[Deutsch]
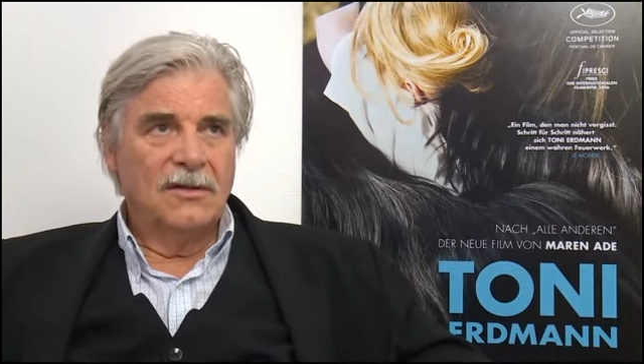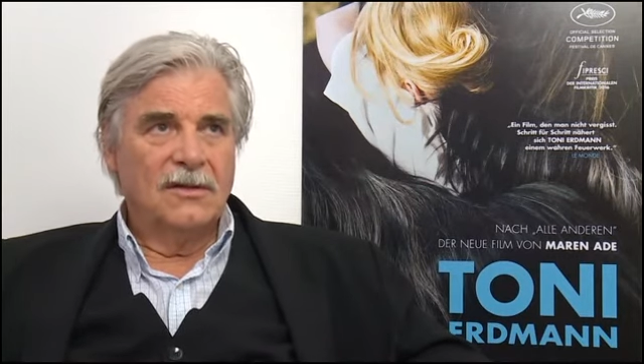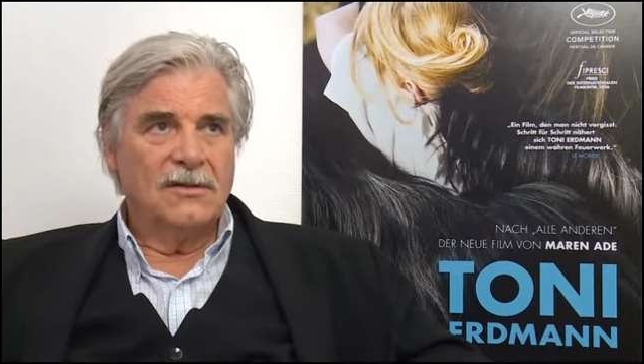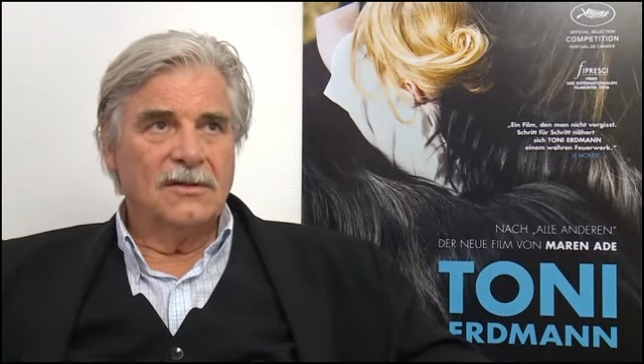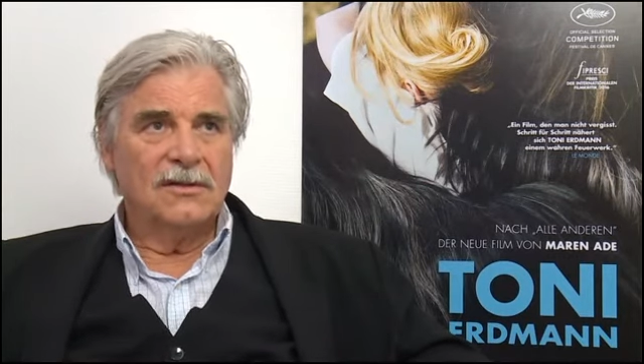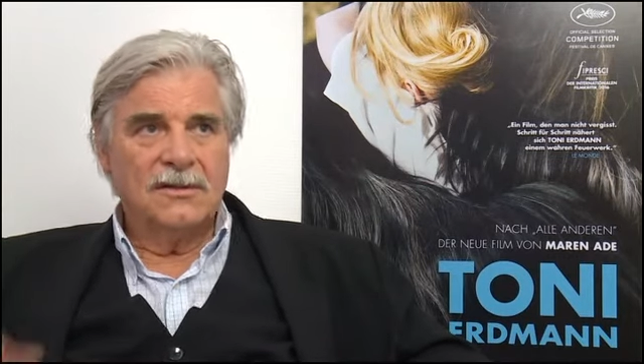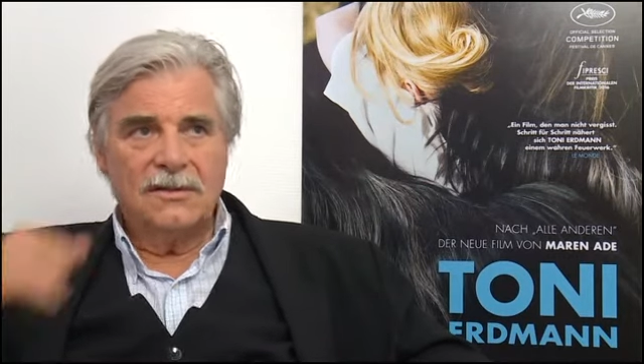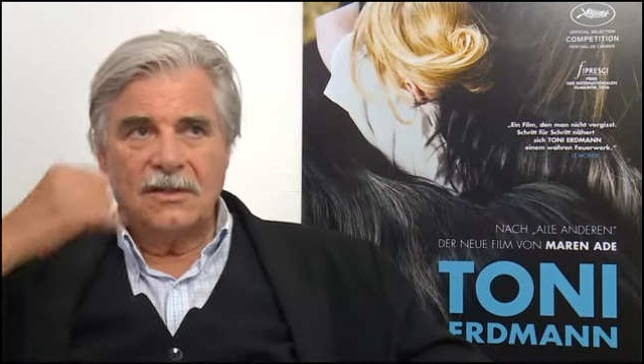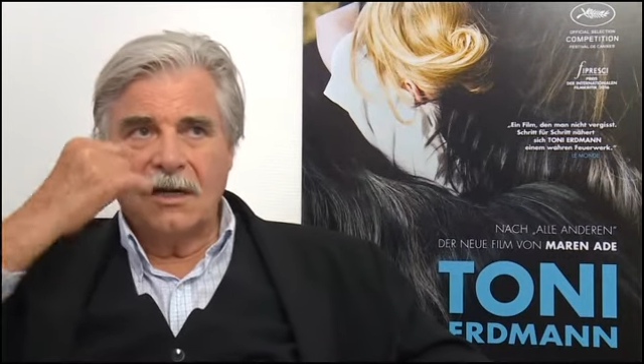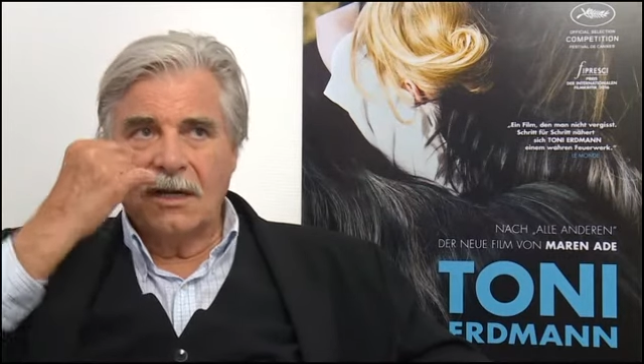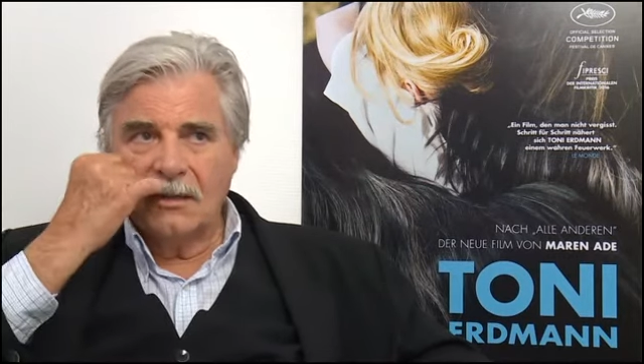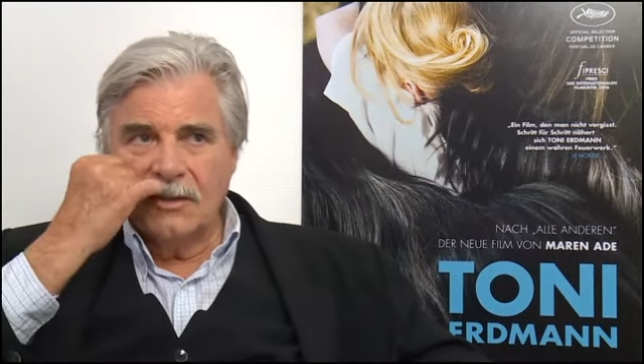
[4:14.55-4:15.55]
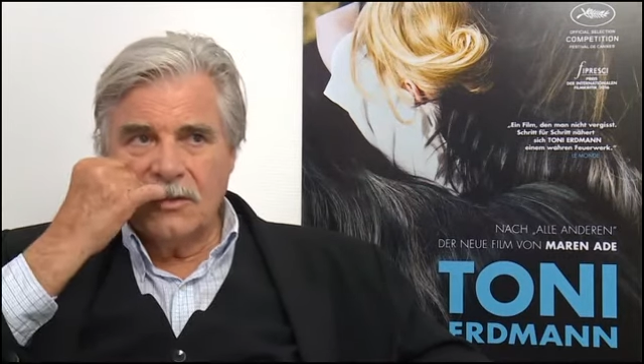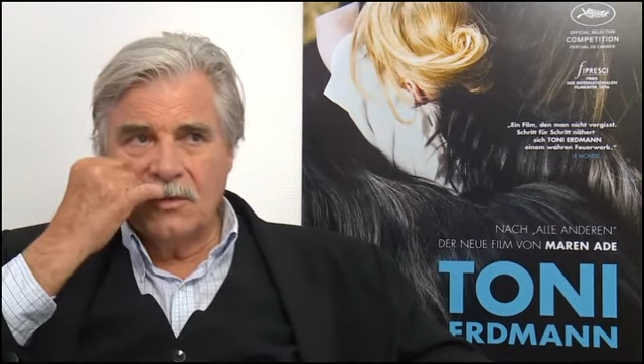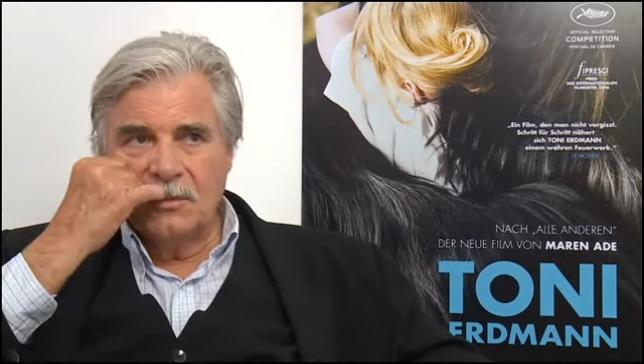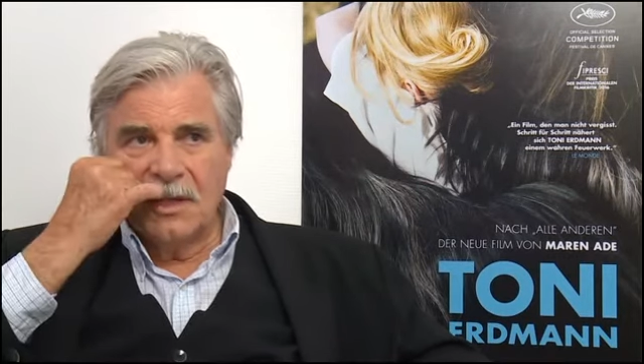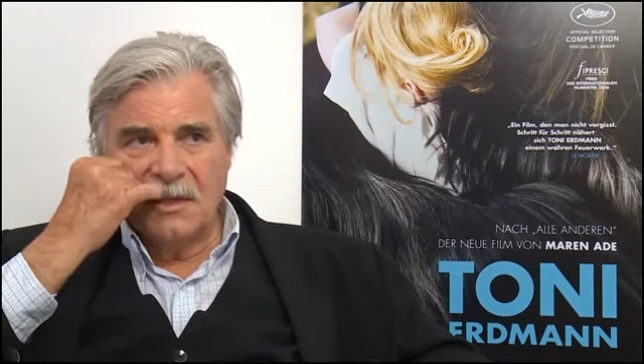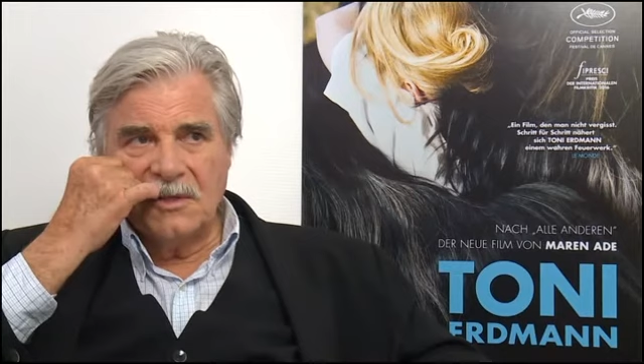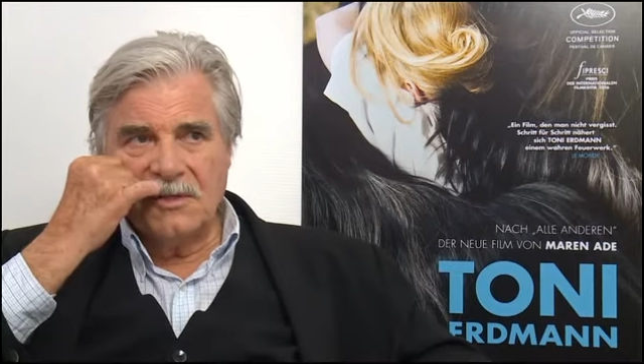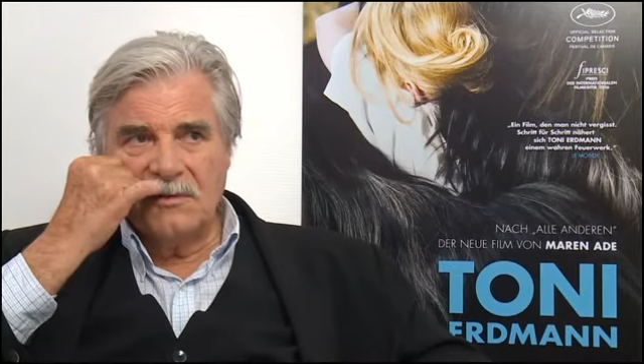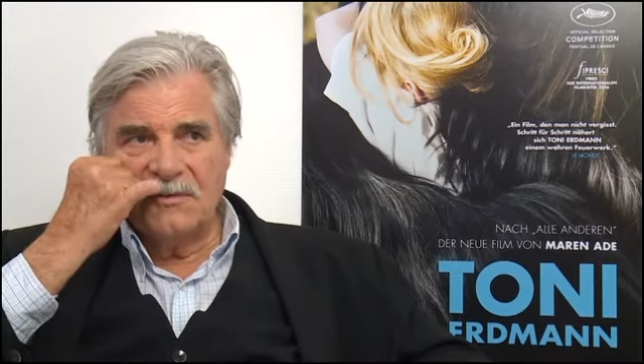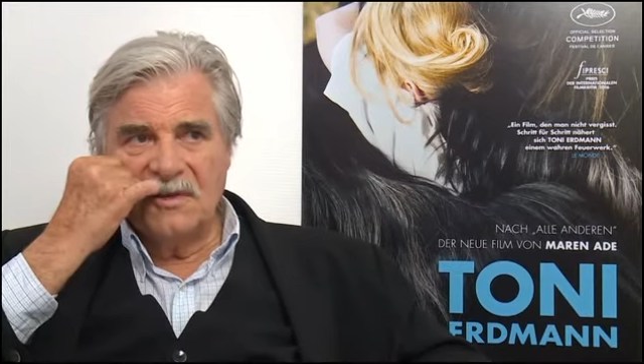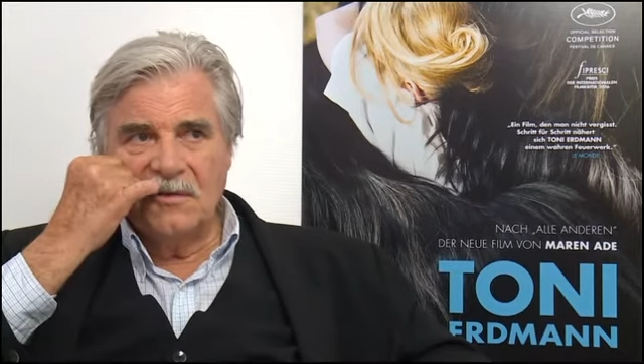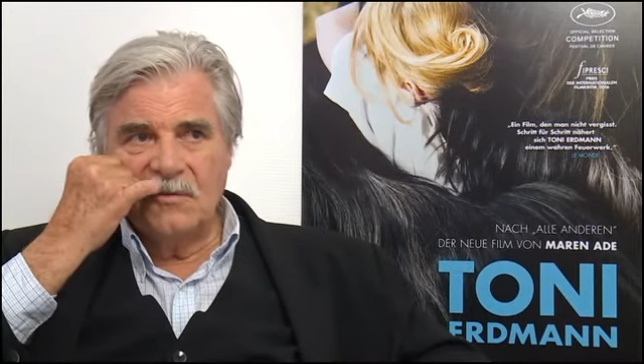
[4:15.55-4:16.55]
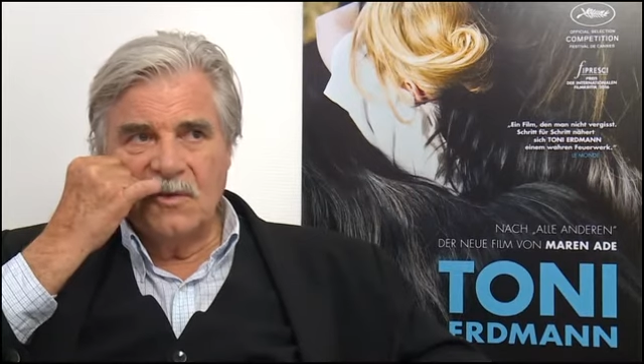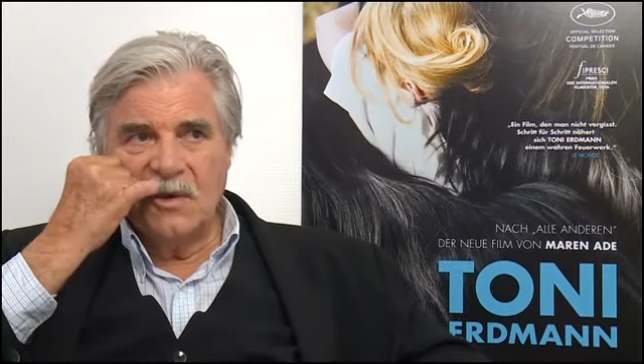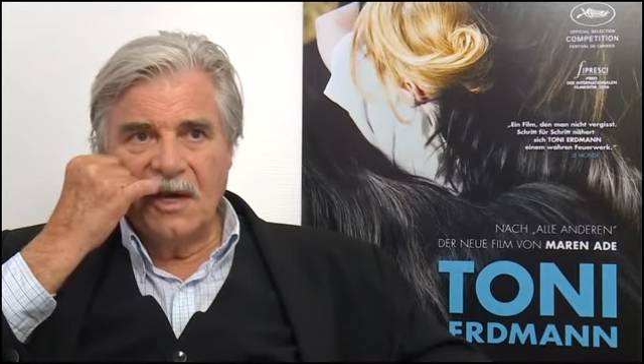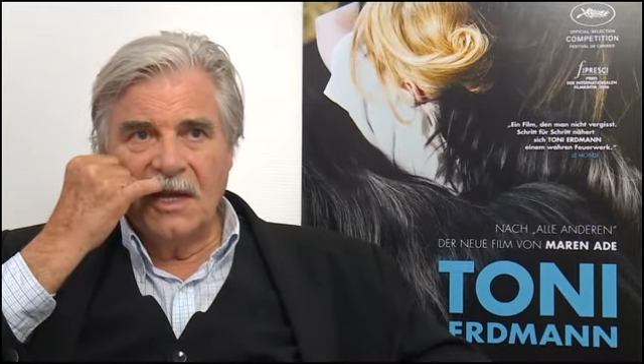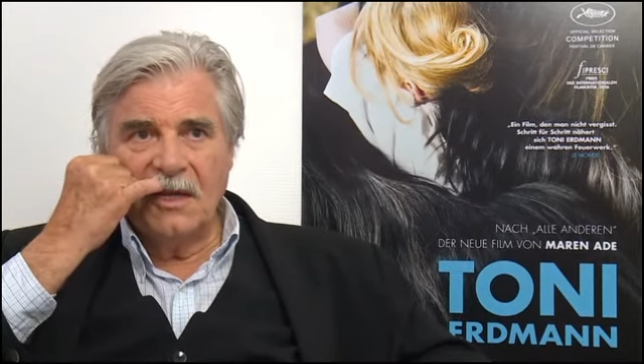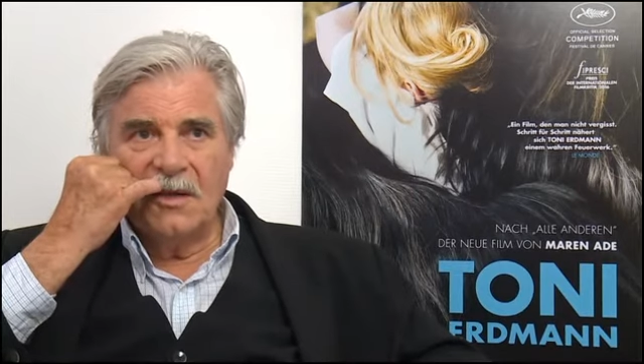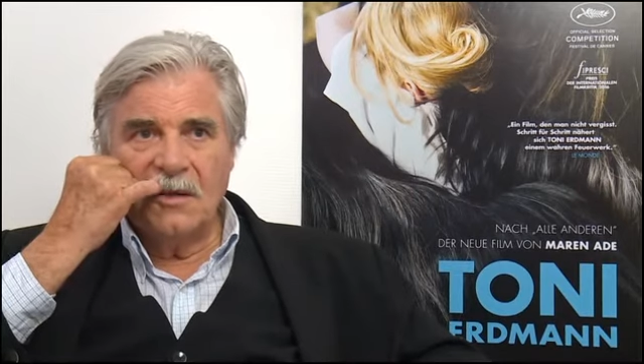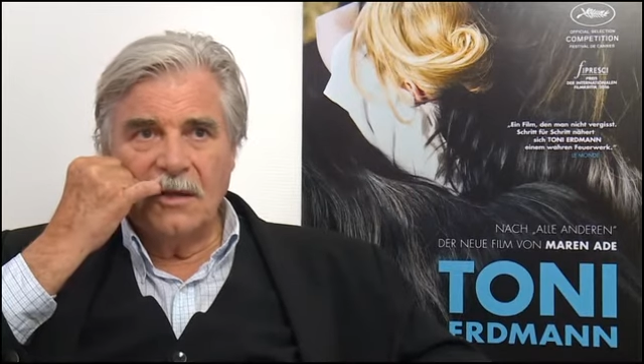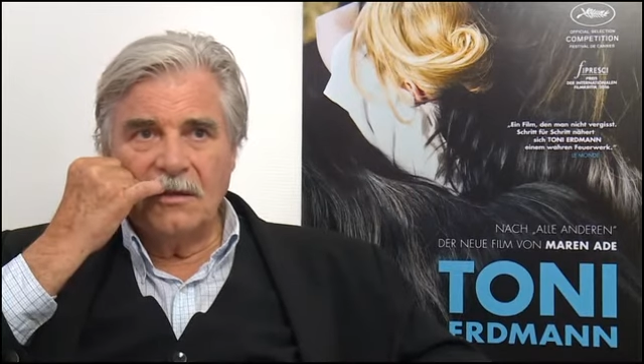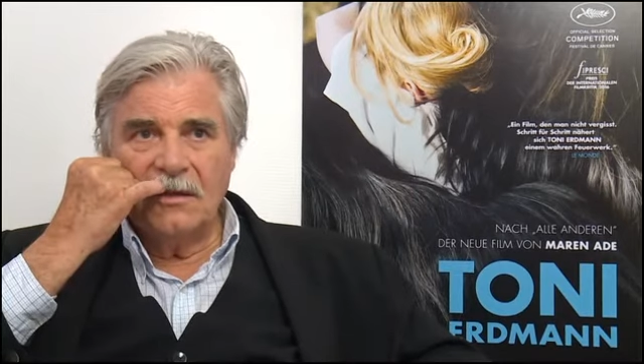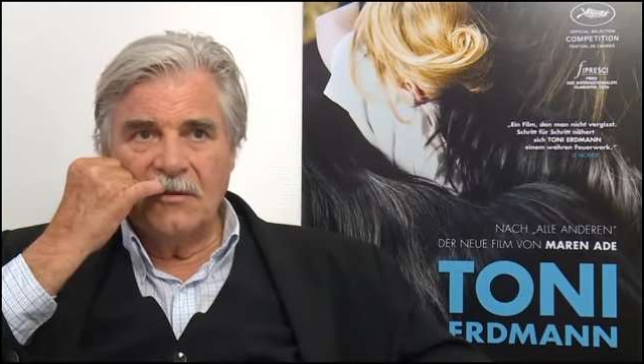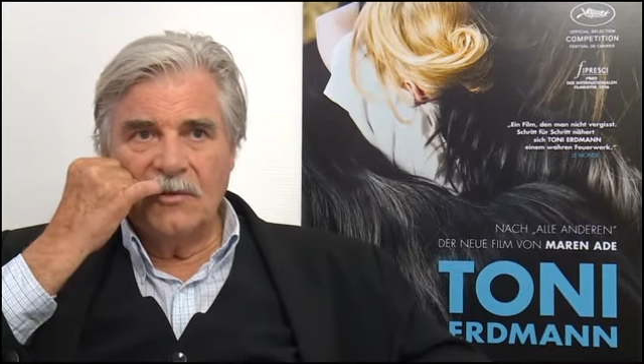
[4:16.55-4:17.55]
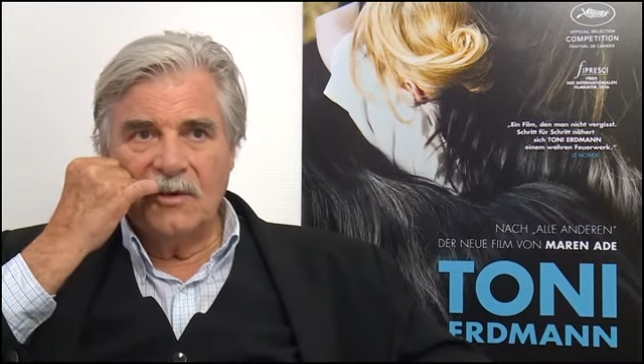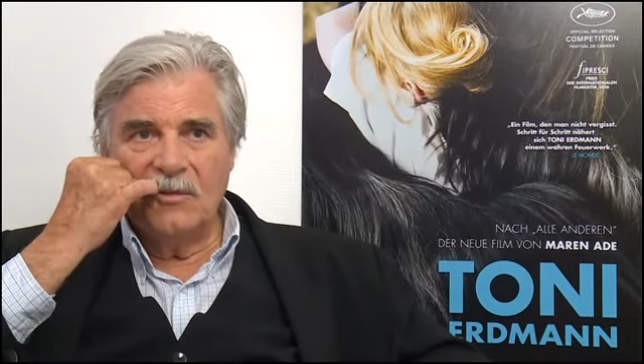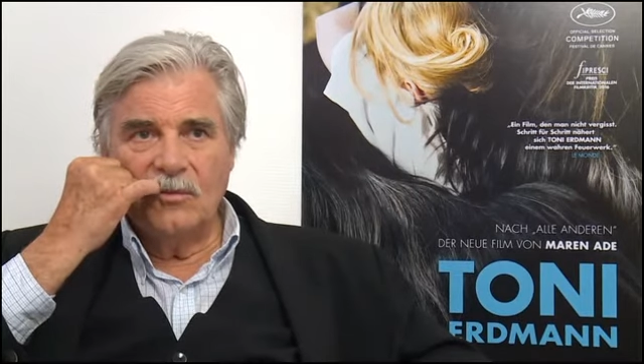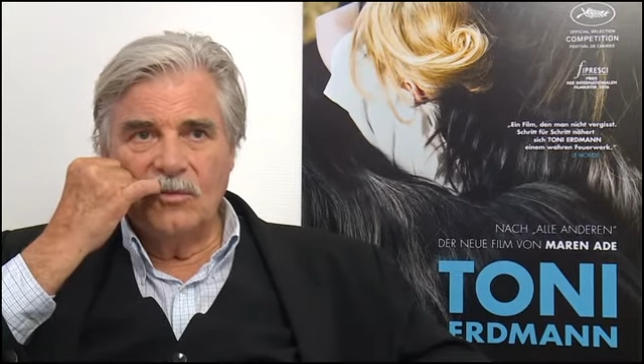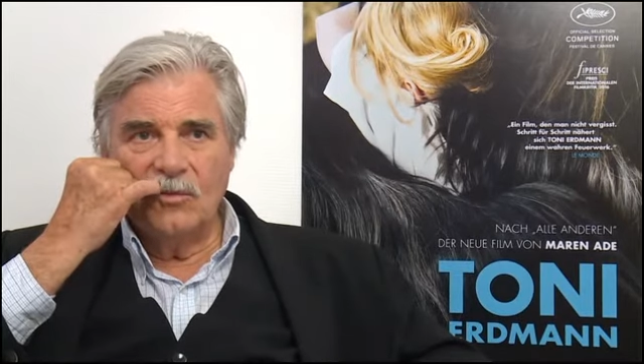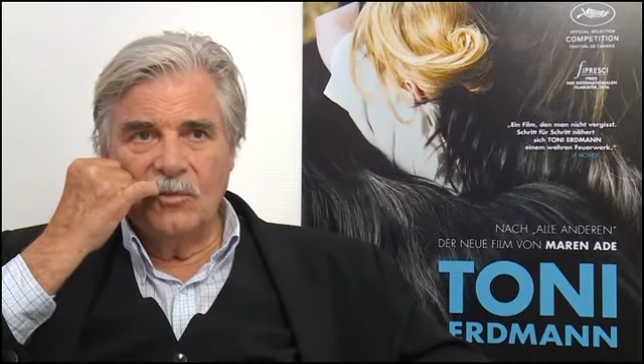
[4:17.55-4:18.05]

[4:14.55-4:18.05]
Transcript: sozusagen die Schublade zu finden, wo er reingehört, der Film.